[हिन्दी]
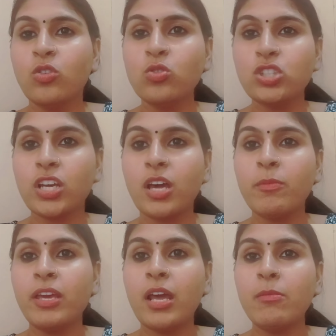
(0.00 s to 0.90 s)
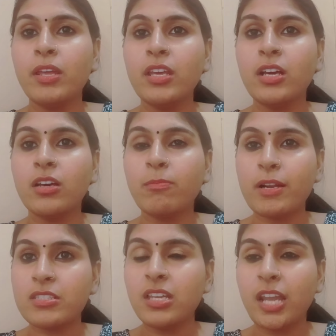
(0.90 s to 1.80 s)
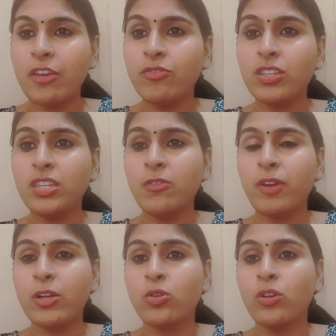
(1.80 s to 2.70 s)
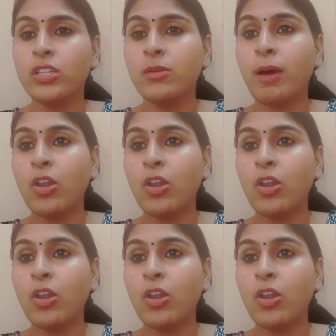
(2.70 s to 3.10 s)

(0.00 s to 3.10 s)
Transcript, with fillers: तो उस चक्कर में यार मेरी पर्सनल लाइफ कितनी इफेक्ट हो रही थी